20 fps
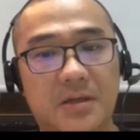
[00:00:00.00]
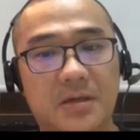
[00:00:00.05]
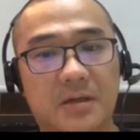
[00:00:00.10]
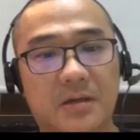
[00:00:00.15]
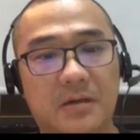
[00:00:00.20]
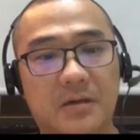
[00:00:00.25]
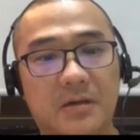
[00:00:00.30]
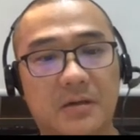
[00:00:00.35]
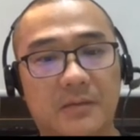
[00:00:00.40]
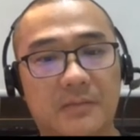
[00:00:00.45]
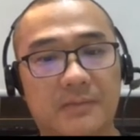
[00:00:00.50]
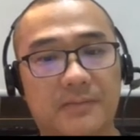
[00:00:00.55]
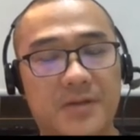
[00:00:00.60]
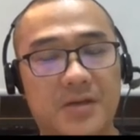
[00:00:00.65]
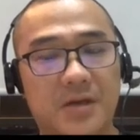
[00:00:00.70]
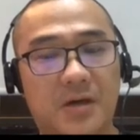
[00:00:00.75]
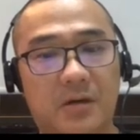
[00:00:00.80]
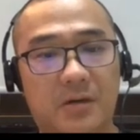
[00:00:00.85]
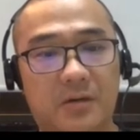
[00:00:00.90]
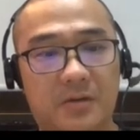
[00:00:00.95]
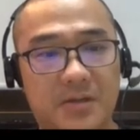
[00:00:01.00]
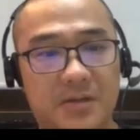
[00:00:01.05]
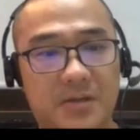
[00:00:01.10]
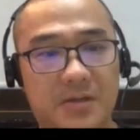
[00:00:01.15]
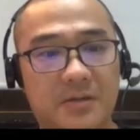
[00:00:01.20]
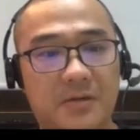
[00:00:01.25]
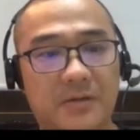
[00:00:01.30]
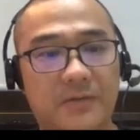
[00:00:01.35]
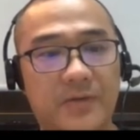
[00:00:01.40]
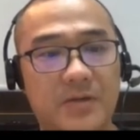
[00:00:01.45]
个比较好的事
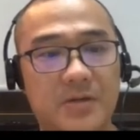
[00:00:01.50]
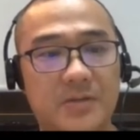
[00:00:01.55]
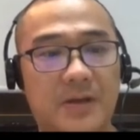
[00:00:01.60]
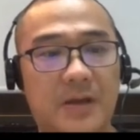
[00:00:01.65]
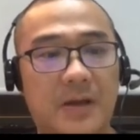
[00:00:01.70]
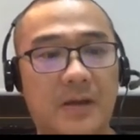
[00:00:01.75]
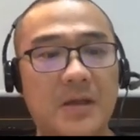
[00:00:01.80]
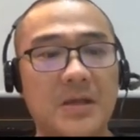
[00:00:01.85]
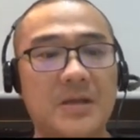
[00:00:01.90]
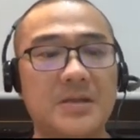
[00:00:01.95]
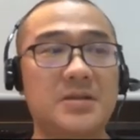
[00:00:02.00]
情。为什么呢？